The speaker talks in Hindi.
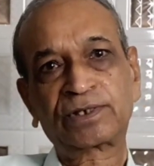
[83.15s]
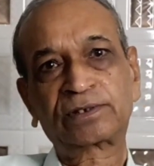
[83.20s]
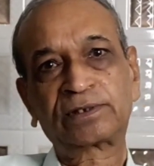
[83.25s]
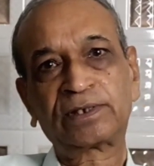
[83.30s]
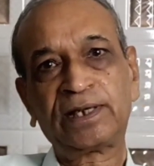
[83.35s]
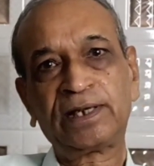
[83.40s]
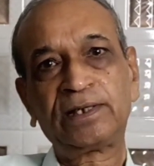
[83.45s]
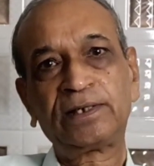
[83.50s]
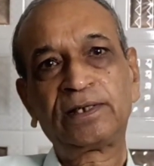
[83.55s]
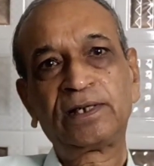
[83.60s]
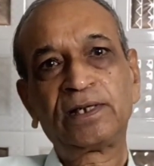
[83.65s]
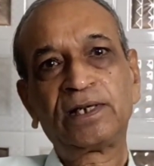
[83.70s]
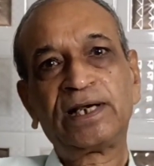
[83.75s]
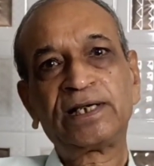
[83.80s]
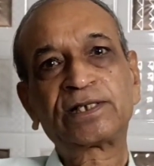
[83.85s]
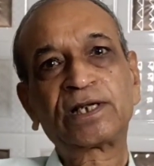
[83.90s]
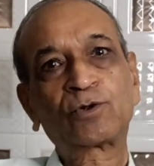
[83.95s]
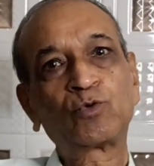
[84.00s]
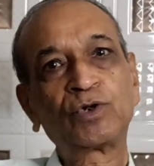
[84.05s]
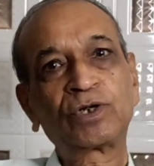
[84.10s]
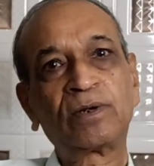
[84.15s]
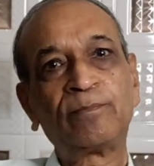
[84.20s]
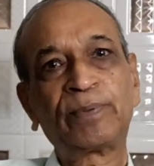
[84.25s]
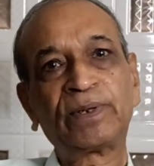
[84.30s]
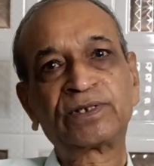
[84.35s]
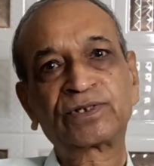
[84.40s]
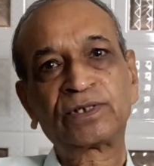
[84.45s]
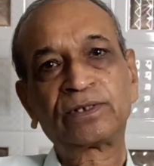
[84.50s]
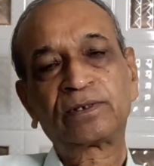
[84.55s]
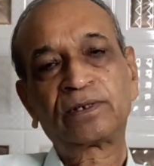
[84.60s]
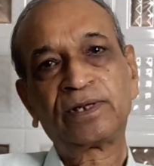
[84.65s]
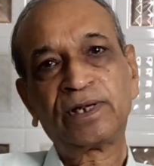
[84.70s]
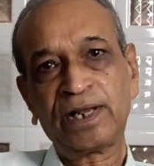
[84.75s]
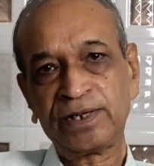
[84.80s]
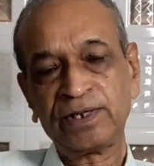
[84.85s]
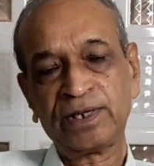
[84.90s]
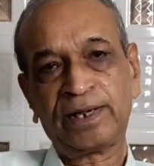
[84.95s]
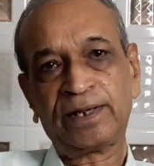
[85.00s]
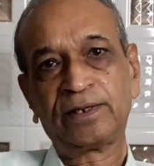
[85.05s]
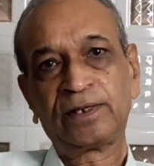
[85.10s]
सकते हैं ऐसा कोई कंपल्सन
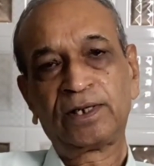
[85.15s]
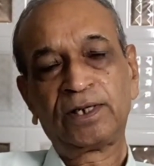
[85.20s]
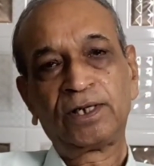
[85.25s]
नहीं है